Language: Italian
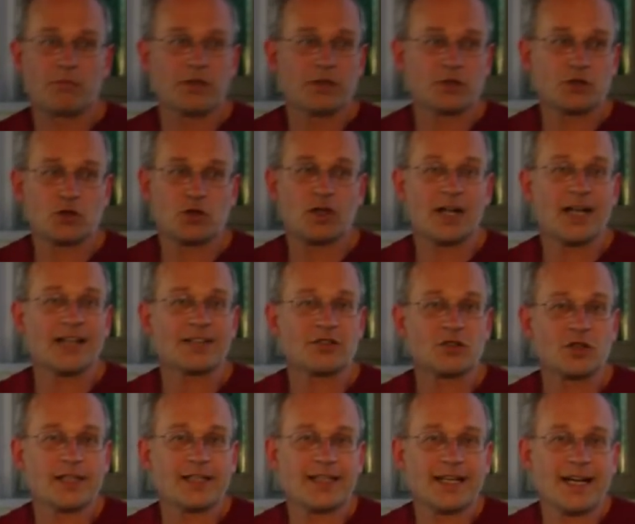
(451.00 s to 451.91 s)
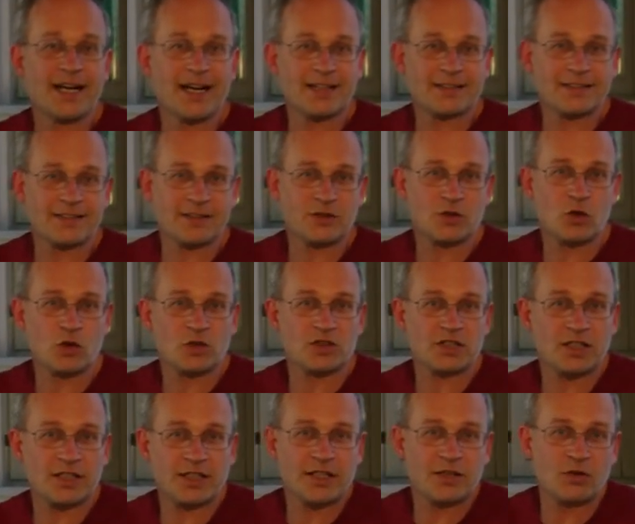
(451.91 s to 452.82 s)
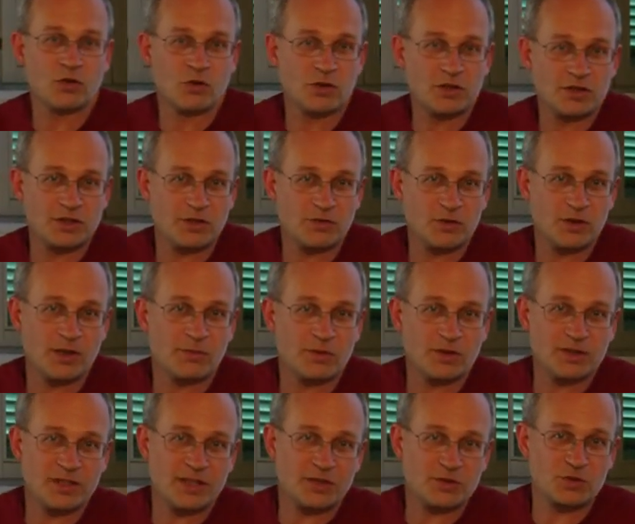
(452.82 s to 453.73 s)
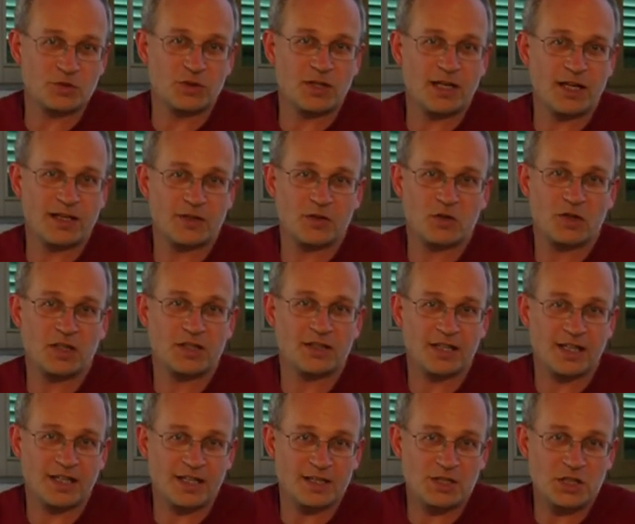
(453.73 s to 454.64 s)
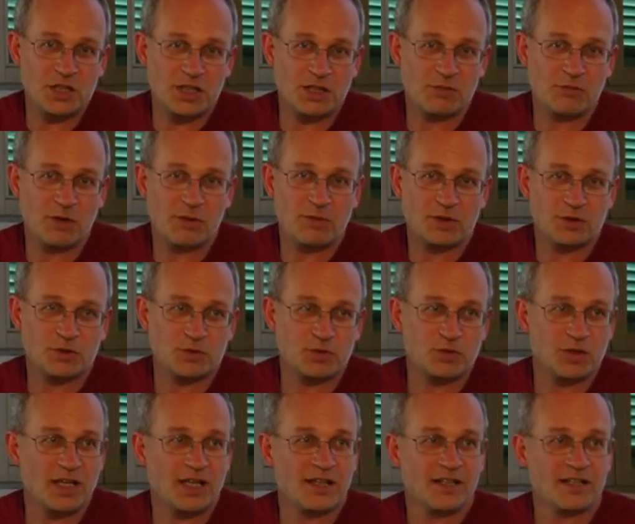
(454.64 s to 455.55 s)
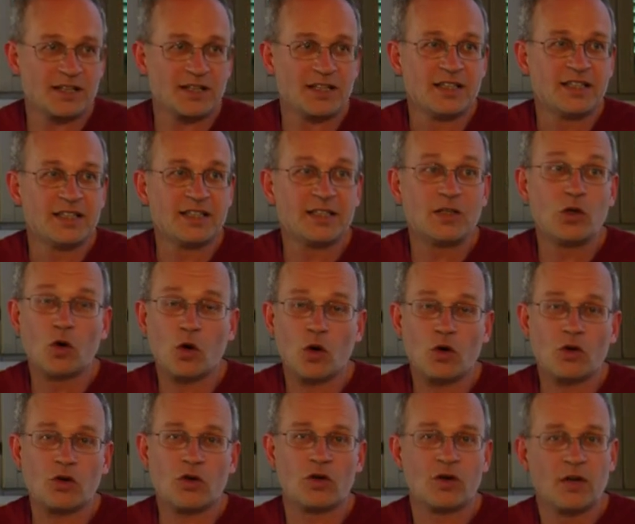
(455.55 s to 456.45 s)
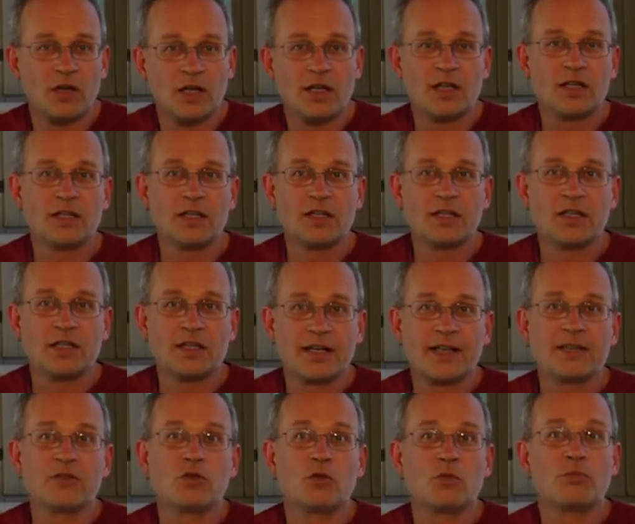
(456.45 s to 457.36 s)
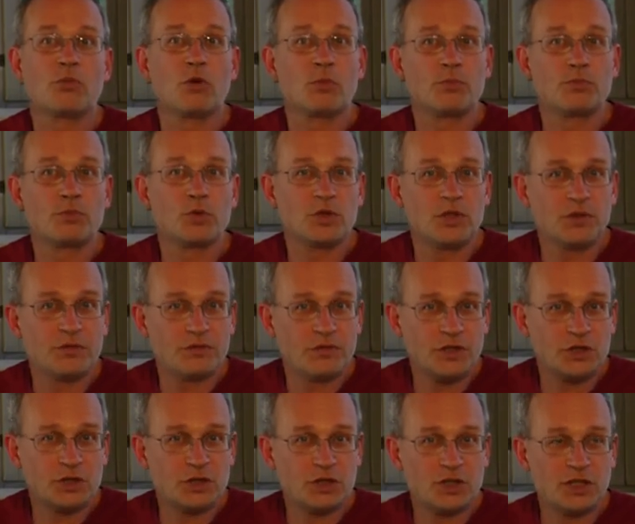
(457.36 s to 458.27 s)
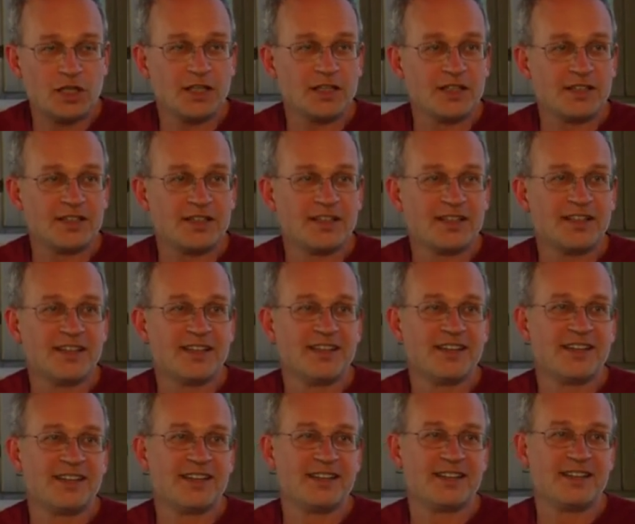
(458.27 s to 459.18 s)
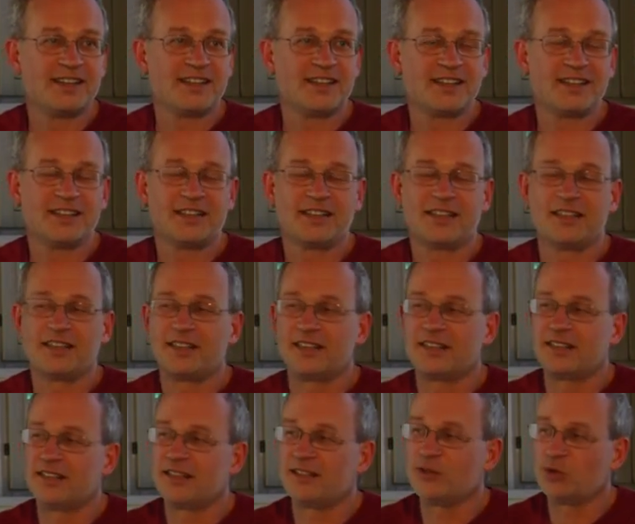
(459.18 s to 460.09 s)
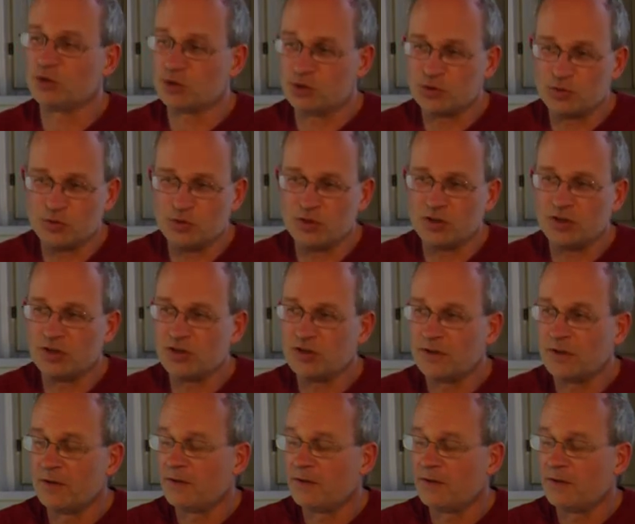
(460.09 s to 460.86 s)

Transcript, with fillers: mescolato le carte, cosa che noi se vogliamo andare a studiare, non andare al cinema ma studiare in loco, rende un po' più difficile eh, lo studio.